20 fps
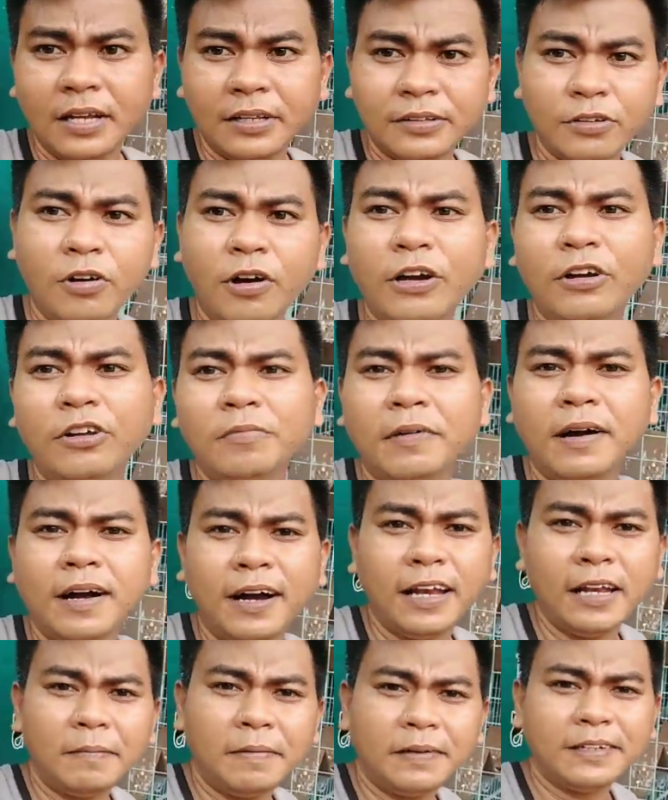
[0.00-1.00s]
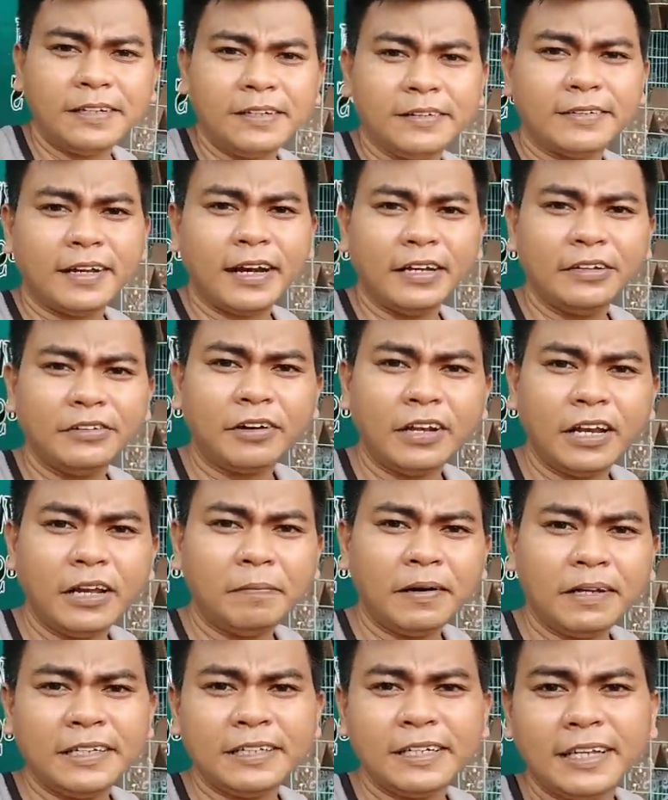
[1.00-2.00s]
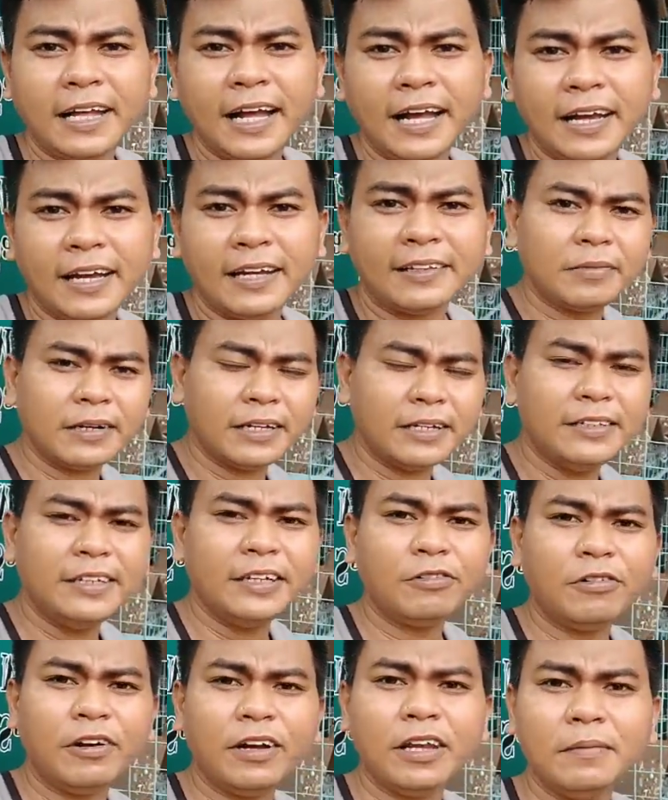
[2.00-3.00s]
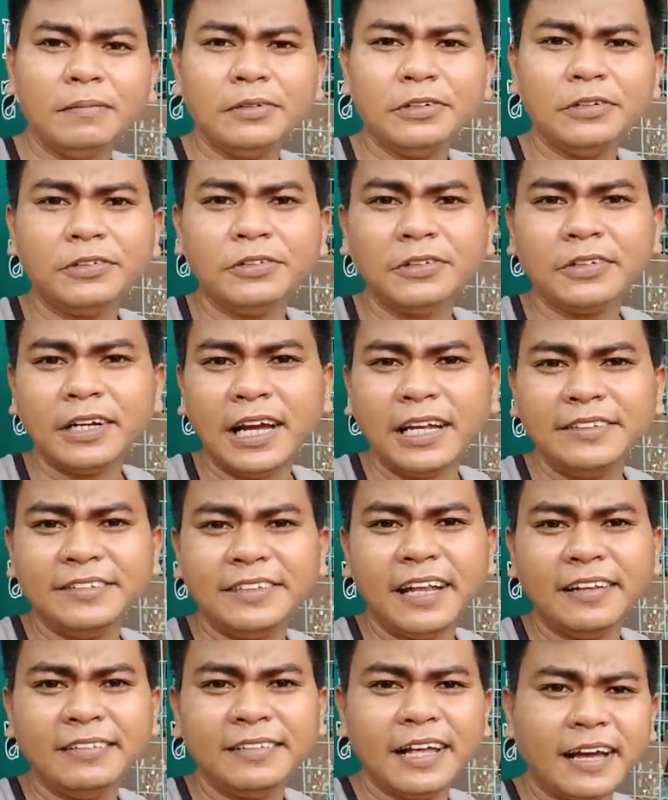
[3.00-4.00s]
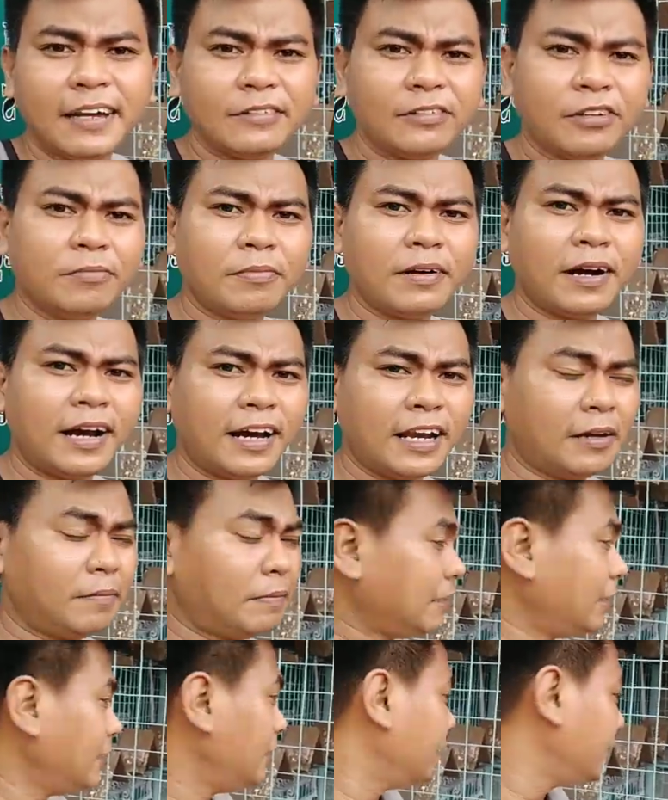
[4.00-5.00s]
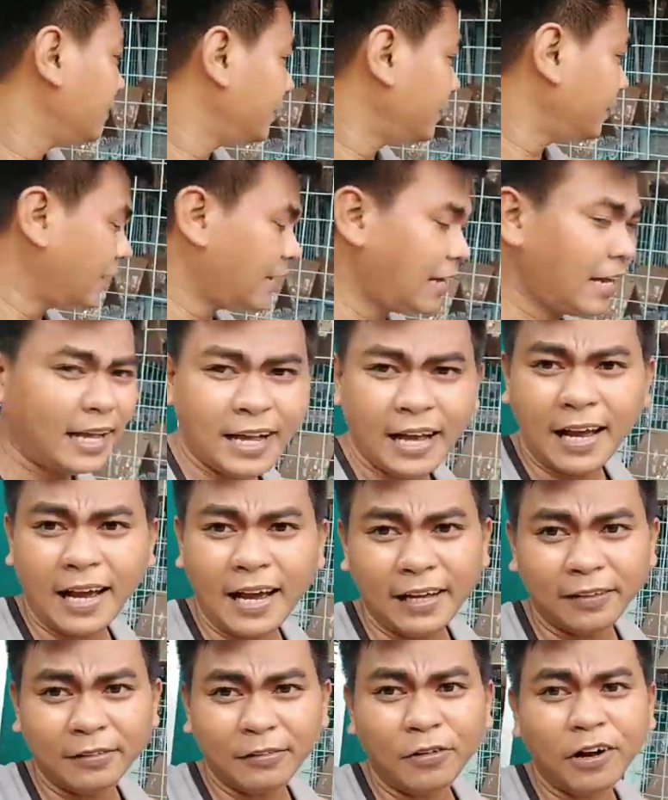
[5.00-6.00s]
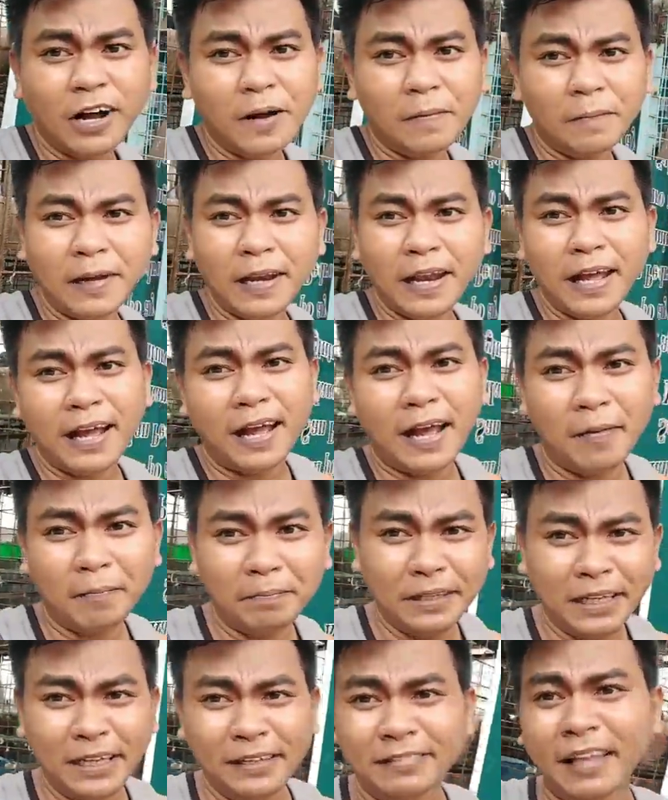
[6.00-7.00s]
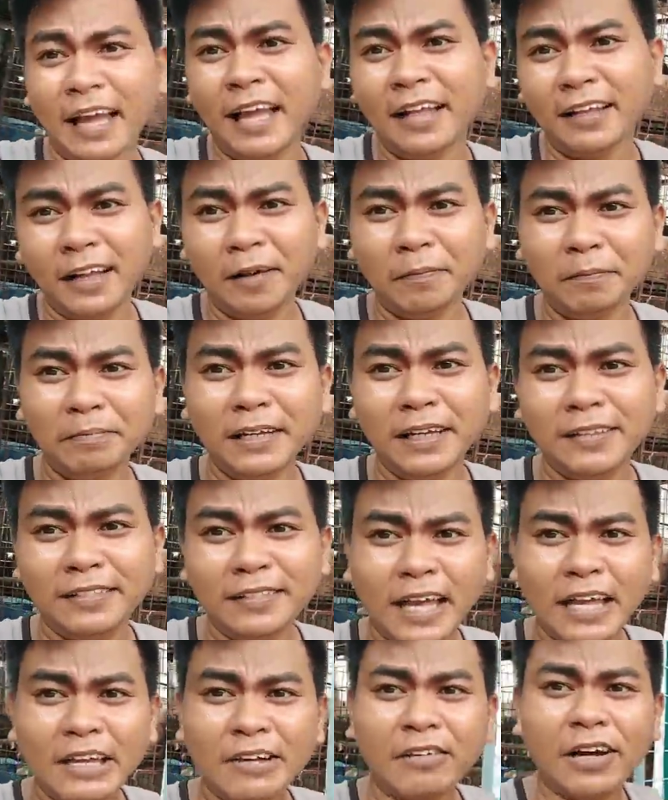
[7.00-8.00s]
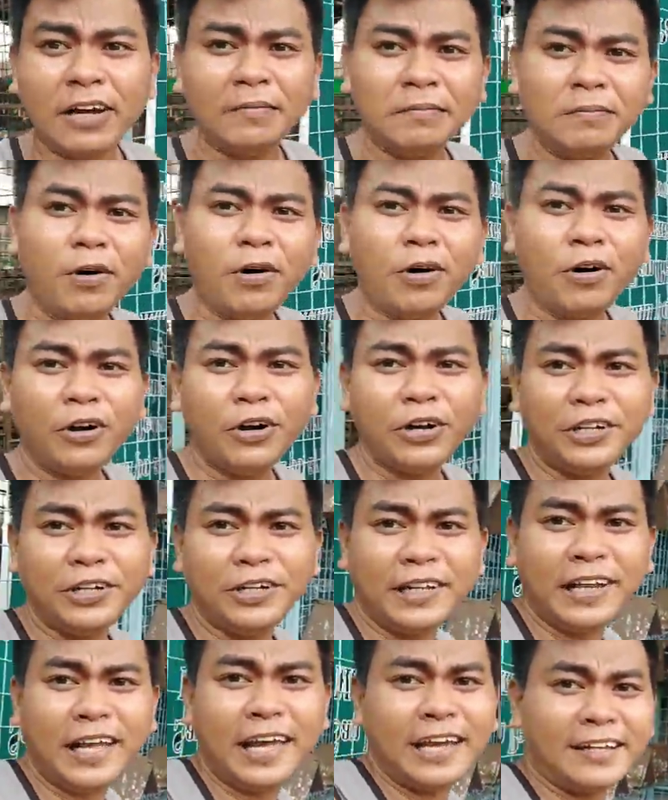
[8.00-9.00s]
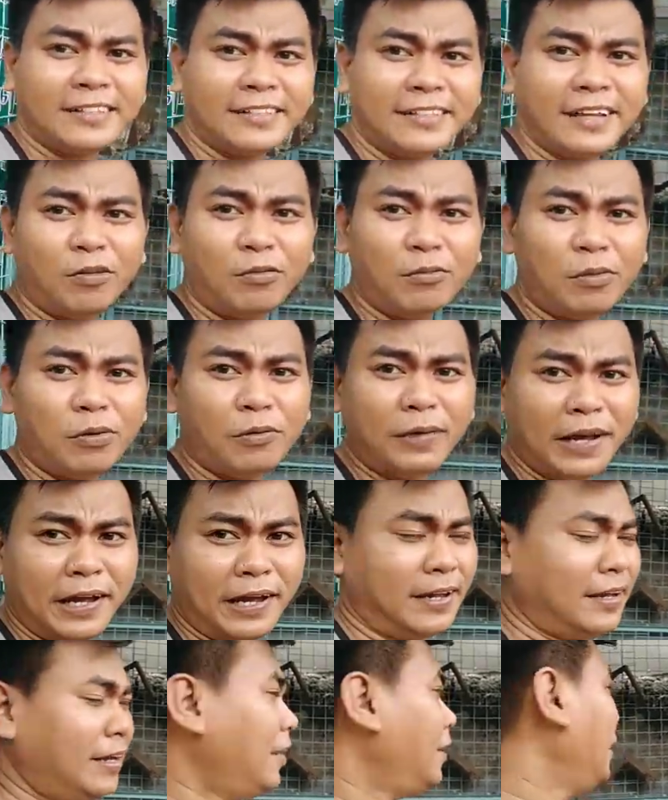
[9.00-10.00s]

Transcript: So ayun mga kalapatids, sa ah, yung kalapating na dagat, ah, hindi ko alam yung gender nun mga kalapatids. At nga pala, update tayo, update tayo kay Boy, late na umuwi.